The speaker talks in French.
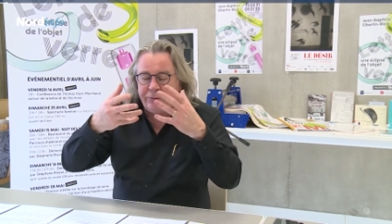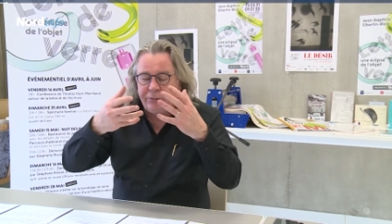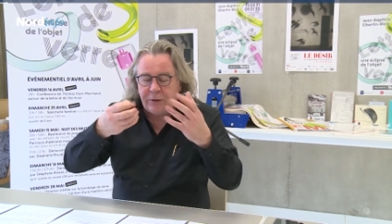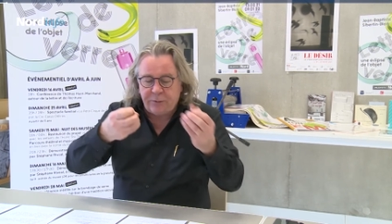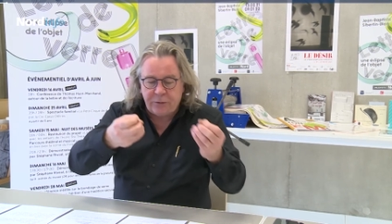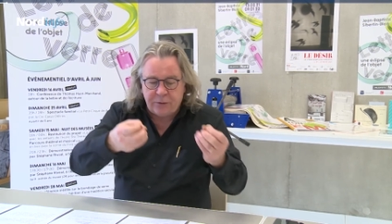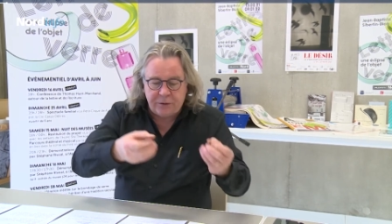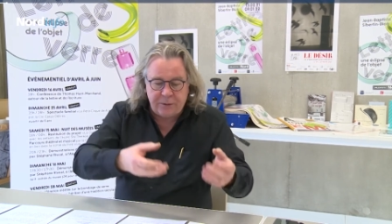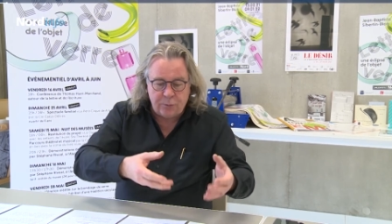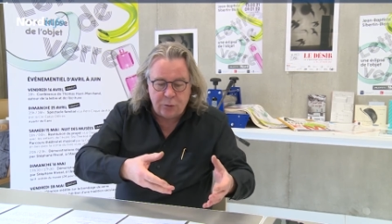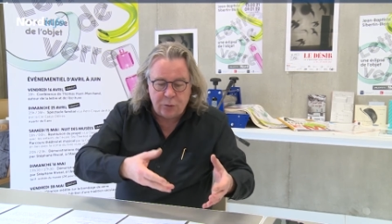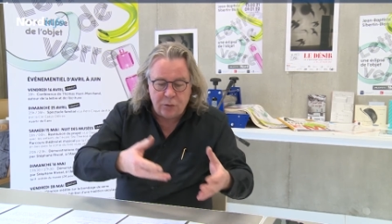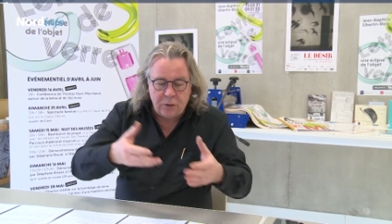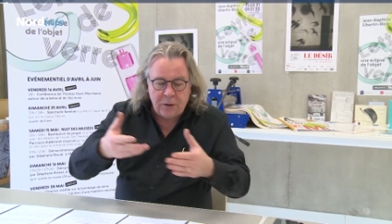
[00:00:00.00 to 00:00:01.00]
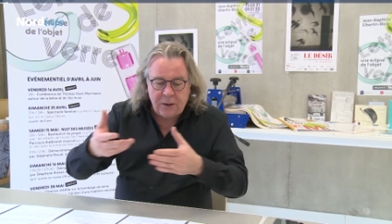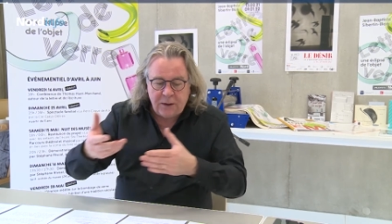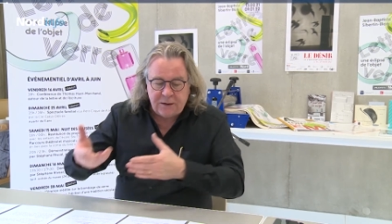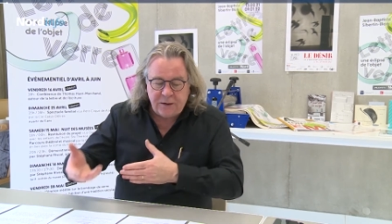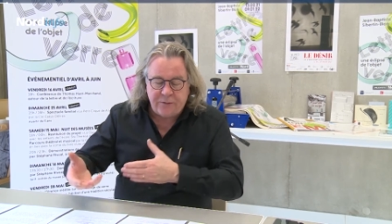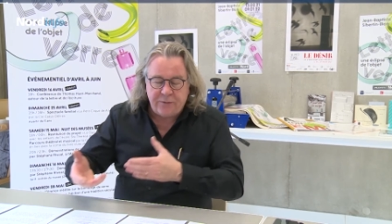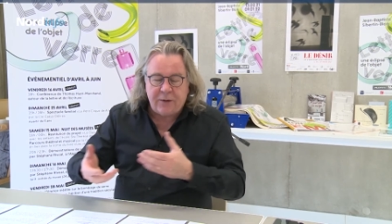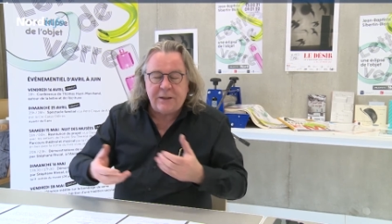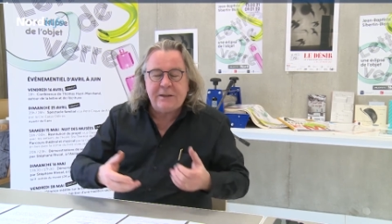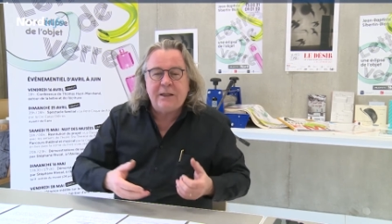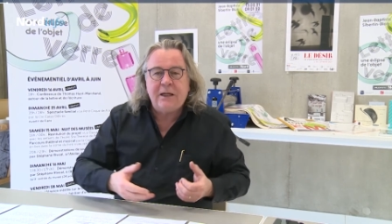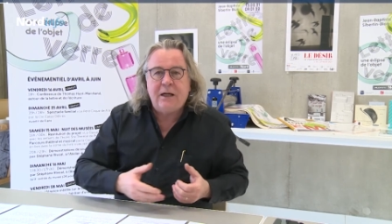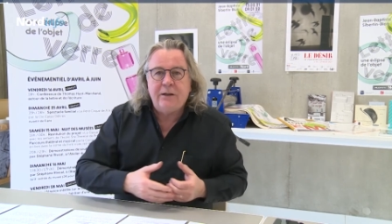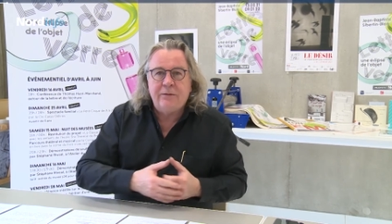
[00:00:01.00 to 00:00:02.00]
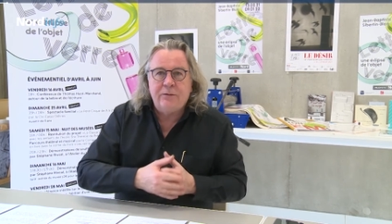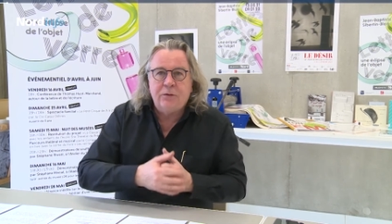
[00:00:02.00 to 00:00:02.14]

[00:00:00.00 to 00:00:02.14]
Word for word: au fur et à mesure des mots, des phrases qui arrivent.